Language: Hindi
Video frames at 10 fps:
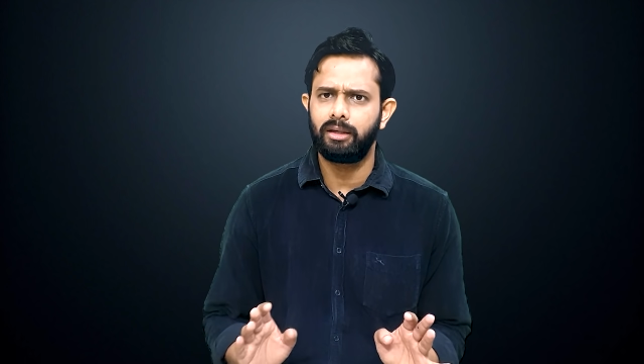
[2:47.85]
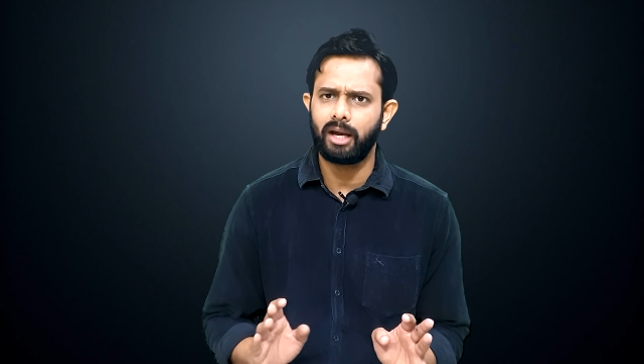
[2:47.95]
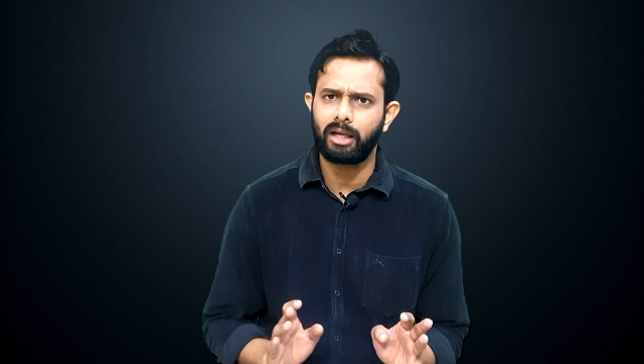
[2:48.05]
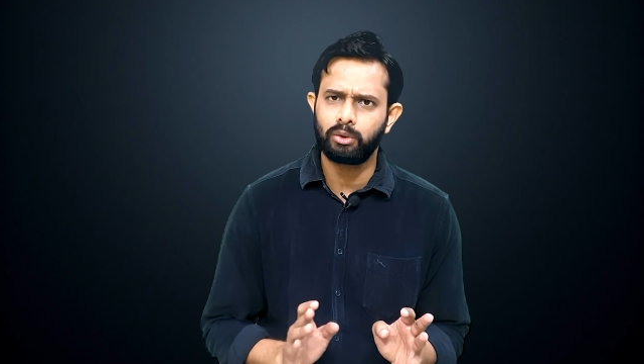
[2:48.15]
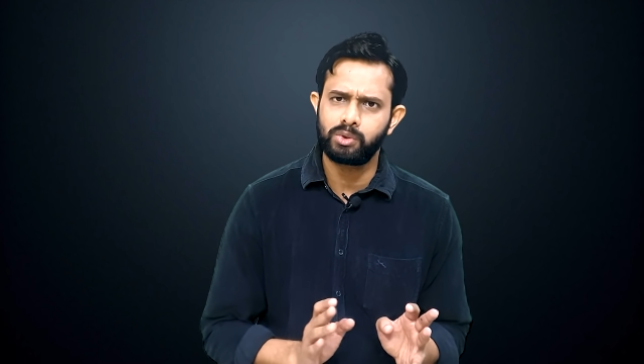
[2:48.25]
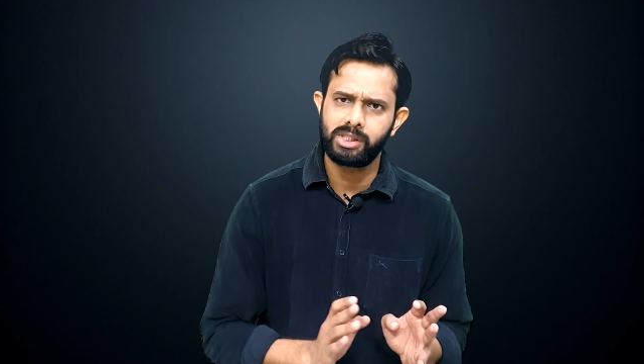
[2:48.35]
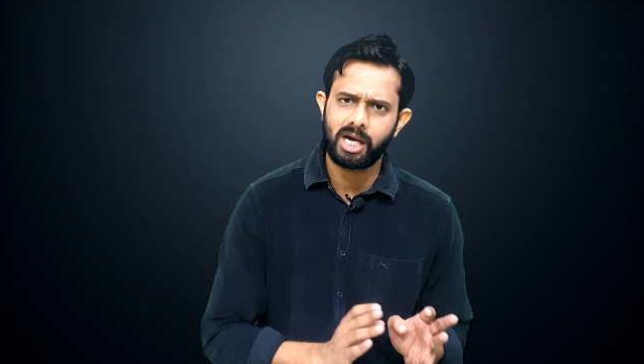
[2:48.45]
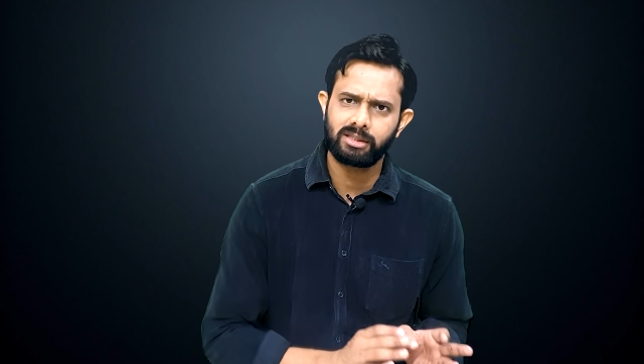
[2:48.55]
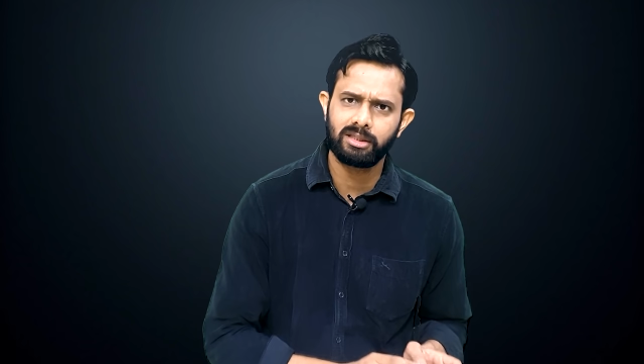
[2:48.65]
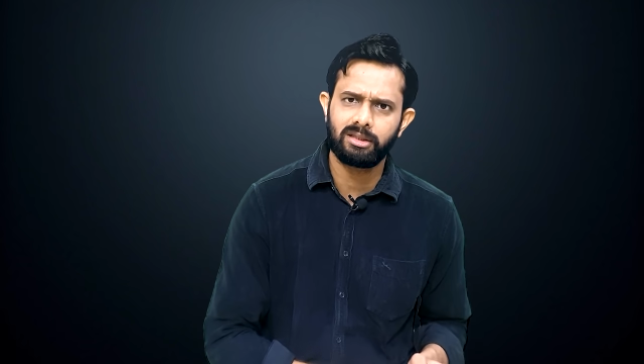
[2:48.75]
क्या तो
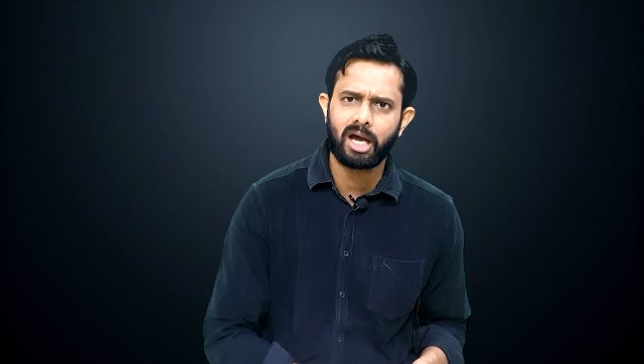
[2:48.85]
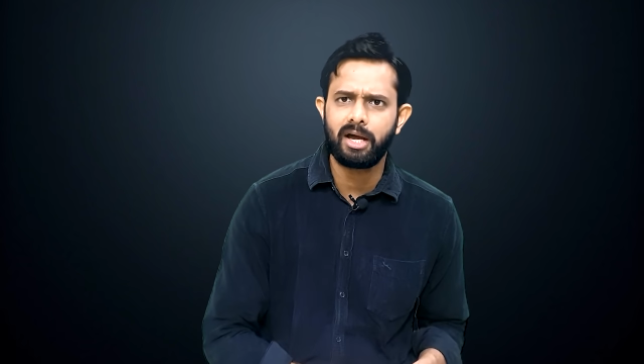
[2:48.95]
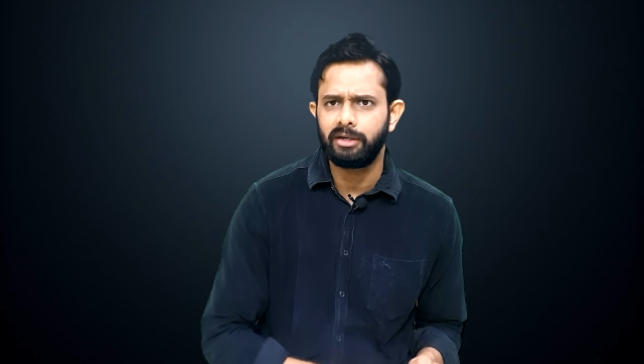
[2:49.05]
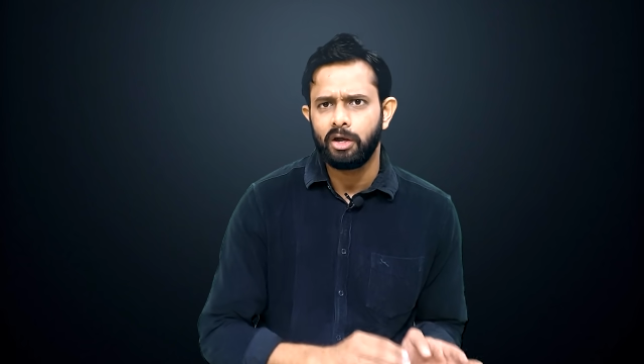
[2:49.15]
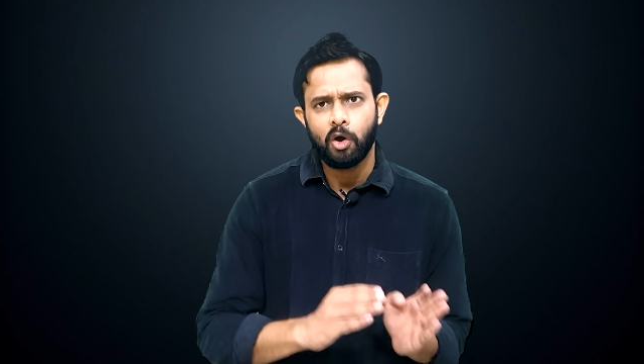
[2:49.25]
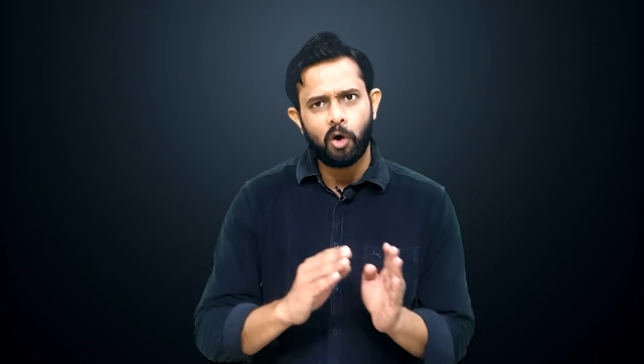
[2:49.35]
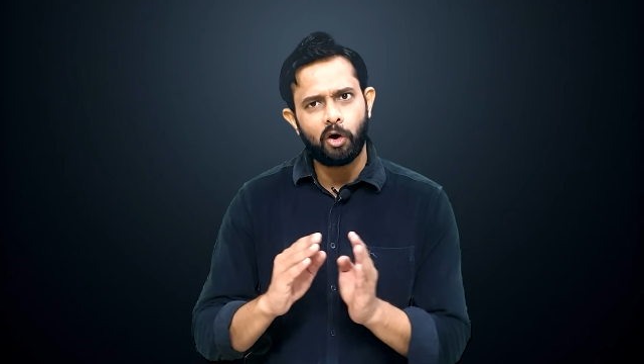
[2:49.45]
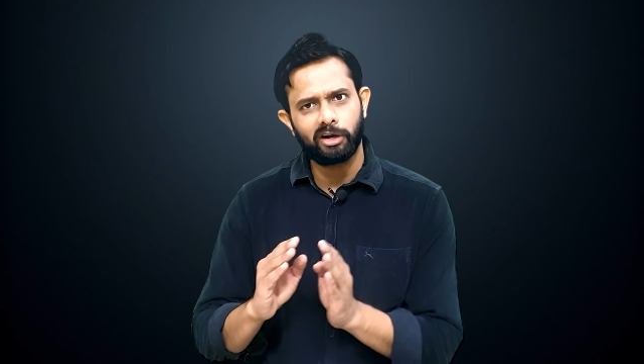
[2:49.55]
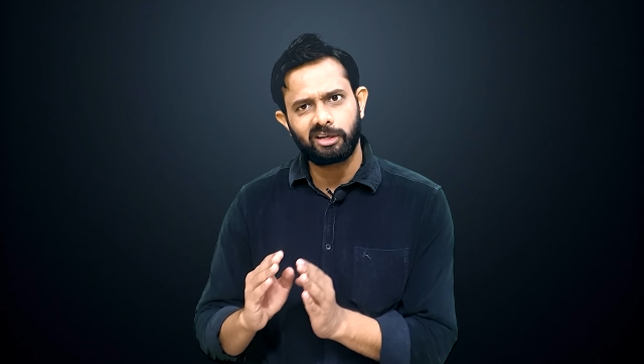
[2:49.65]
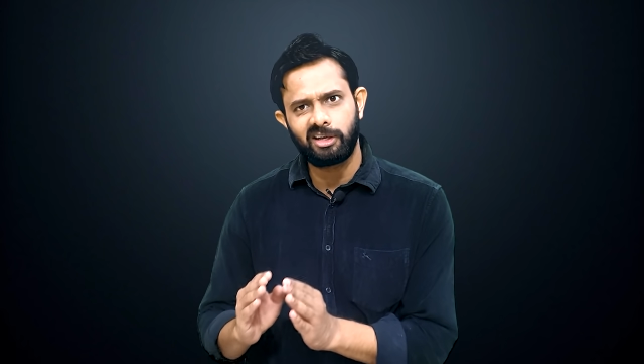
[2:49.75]
सियासतदान
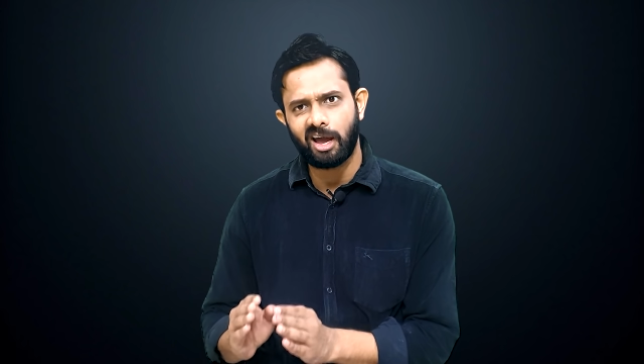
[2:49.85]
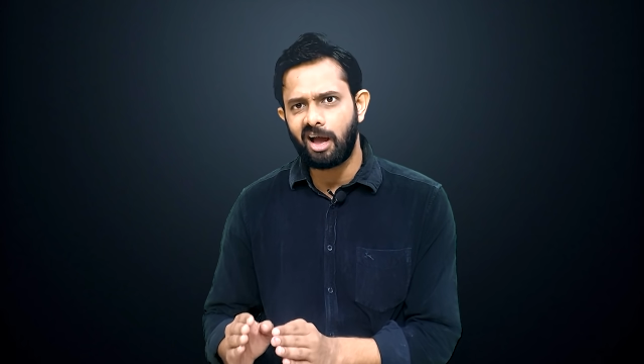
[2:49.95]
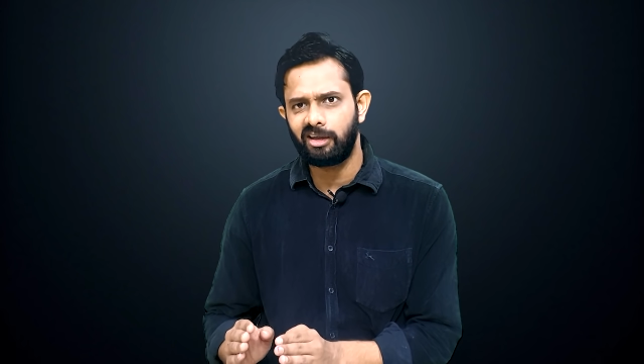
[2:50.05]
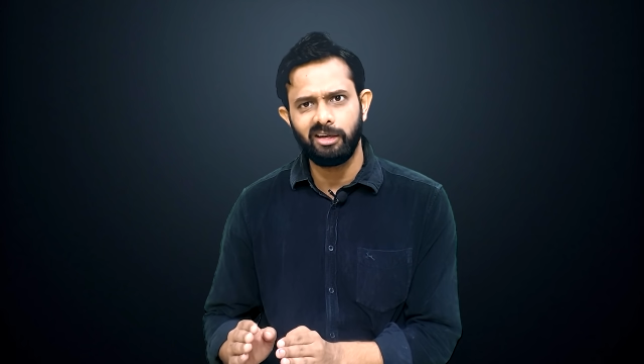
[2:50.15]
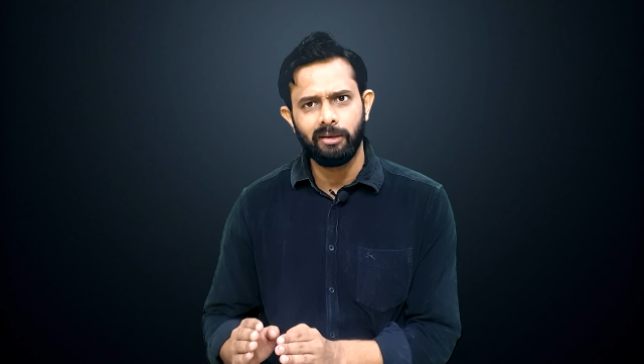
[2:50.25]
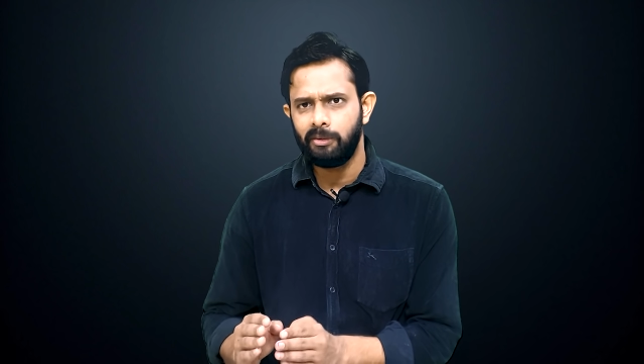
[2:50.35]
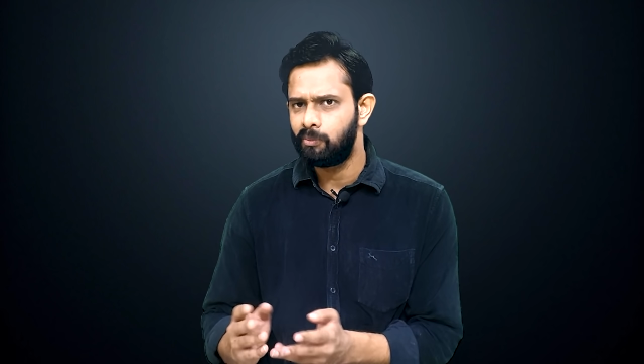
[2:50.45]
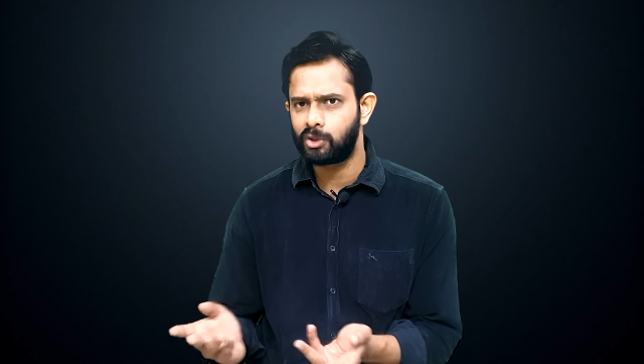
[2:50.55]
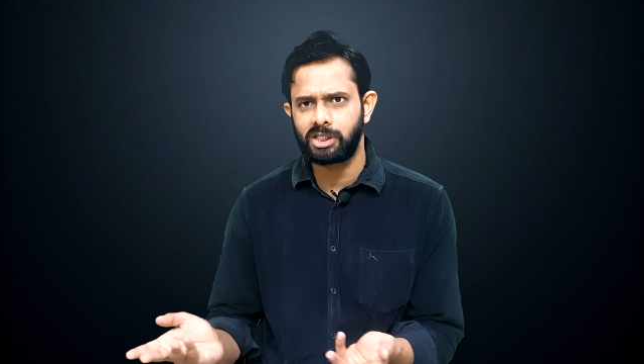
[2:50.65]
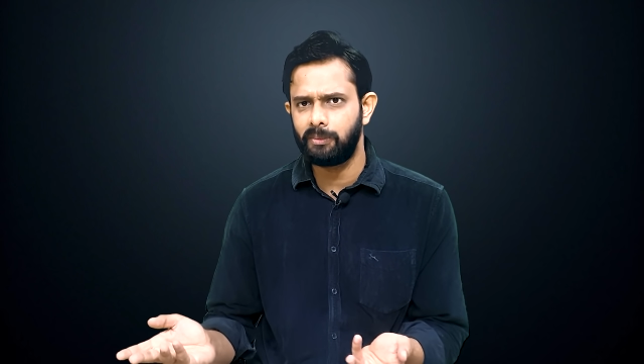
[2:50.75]
और क्या ही
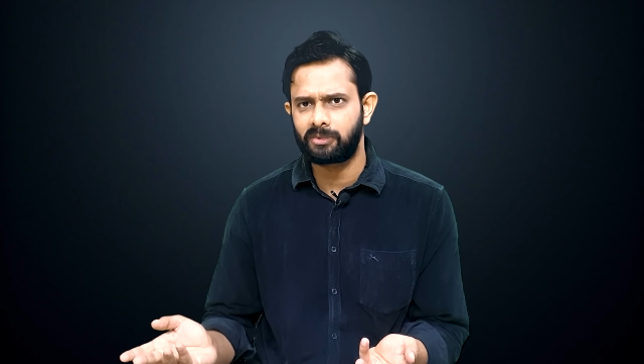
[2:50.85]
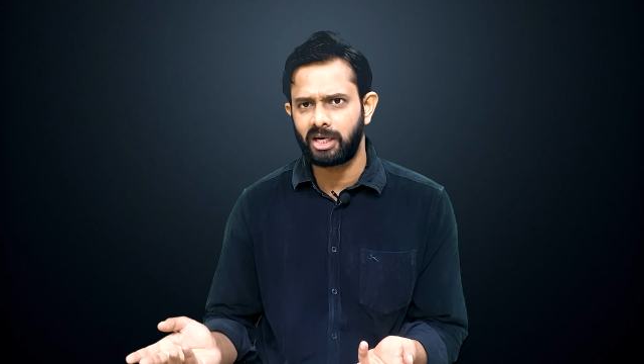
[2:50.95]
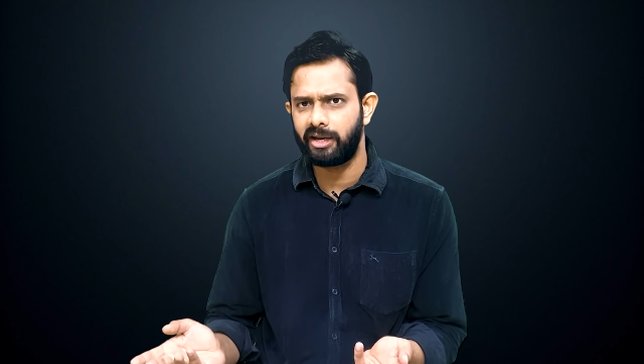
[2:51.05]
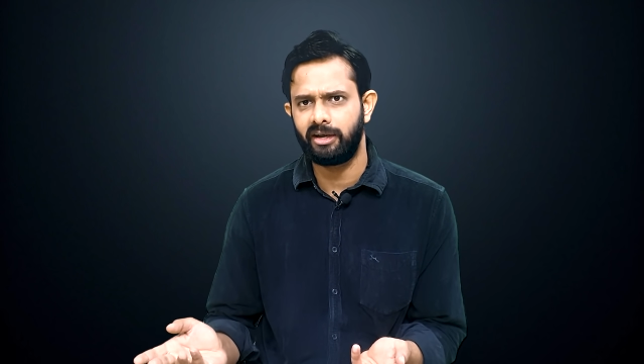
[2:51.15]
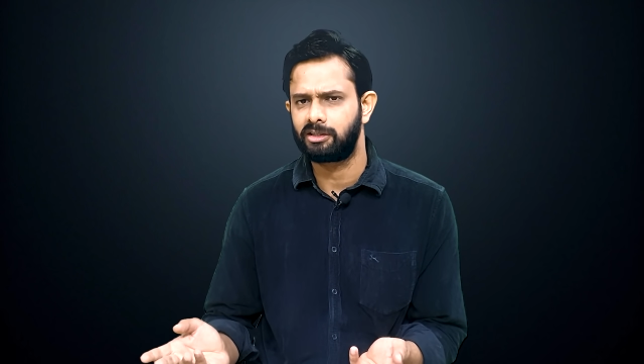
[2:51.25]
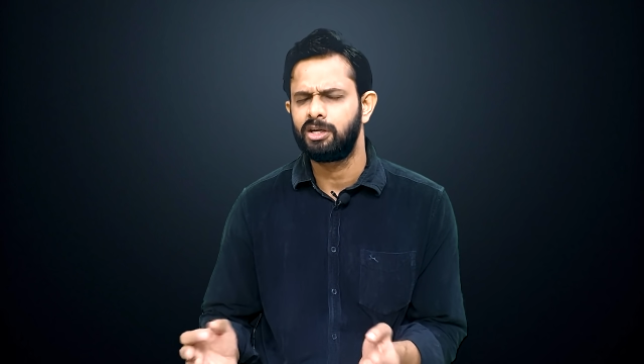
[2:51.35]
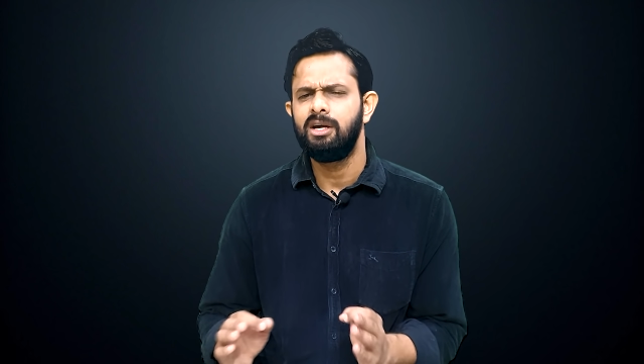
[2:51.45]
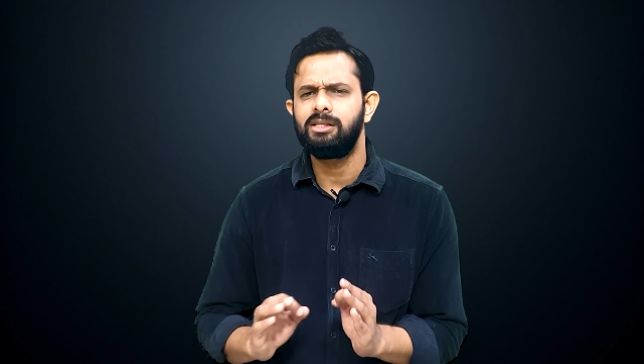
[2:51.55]
मुस्लिम क्लैरिक्स